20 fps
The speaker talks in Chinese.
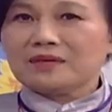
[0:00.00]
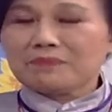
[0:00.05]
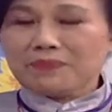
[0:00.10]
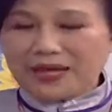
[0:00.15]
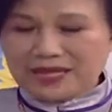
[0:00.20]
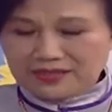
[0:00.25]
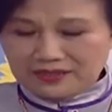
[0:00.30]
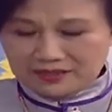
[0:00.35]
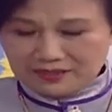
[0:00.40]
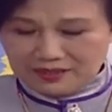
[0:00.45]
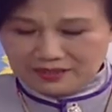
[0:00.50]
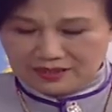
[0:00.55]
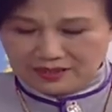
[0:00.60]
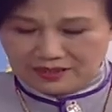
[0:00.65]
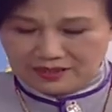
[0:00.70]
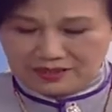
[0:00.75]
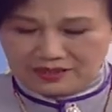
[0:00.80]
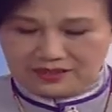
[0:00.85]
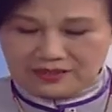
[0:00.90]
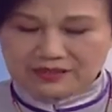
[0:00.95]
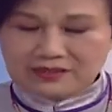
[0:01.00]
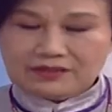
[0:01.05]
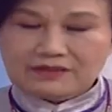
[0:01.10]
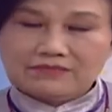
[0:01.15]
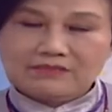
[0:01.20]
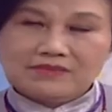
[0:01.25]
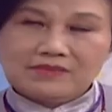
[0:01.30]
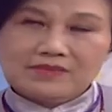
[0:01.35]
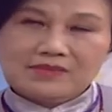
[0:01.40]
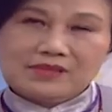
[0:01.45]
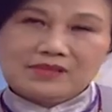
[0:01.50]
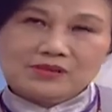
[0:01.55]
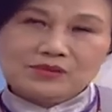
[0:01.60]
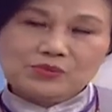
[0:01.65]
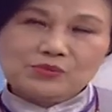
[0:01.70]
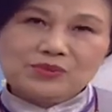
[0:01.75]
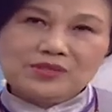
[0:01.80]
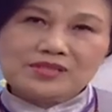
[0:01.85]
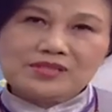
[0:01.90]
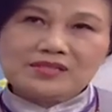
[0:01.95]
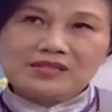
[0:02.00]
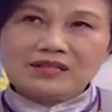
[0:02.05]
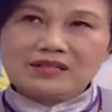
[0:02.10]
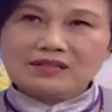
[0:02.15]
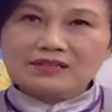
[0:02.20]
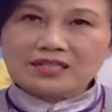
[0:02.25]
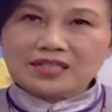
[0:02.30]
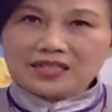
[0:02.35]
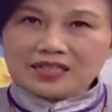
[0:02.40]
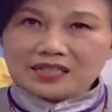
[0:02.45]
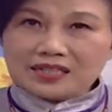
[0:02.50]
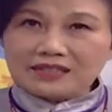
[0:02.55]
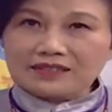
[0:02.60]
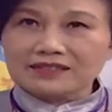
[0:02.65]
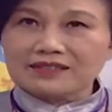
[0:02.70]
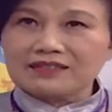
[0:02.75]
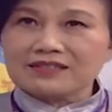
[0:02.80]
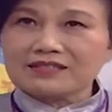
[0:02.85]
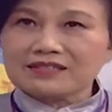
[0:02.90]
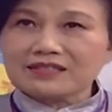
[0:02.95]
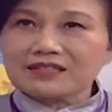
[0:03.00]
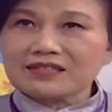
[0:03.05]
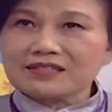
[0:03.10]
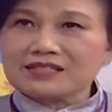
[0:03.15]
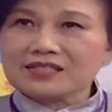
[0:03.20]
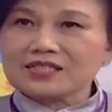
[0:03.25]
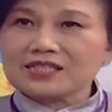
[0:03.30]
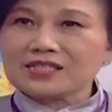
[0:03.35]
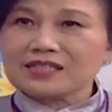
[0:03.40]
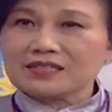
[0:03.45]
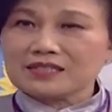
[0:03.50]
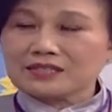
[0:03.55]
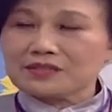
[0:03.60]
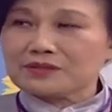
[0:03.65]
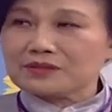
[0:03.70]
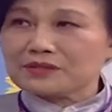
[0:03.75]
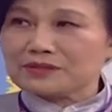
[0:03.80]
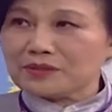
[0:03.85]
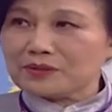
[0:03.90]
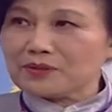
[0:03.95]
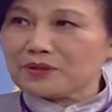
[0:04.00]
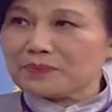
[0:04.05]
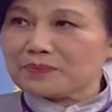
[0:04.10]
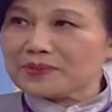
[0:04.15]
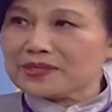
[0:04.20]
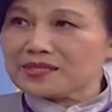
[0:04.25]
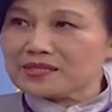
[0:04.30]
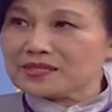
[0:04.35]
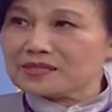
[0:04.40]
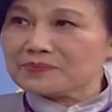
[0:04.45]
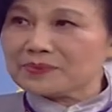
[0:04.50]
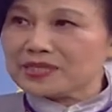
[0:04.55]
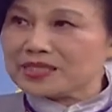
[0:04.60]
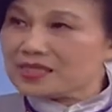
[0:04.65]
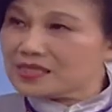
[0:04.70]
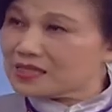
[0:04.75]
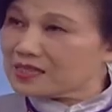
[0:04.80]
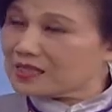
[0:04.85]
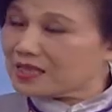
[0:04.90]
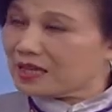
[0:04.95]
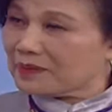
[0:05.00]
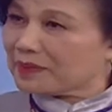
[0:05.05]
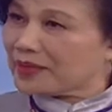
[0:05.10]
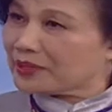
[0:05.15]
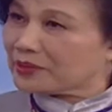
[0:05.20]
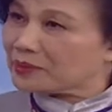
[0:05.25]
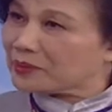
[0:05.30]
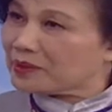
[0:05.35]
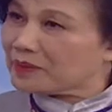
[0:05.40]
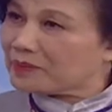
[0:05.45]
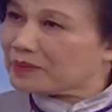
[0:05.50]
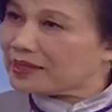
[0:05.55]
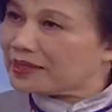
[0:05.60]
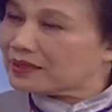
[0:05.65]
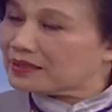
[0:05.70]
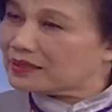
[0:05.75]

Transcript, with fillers: 般，嗯。如果知道可能知道自己可能有血有病，是凭这些来判断吗？对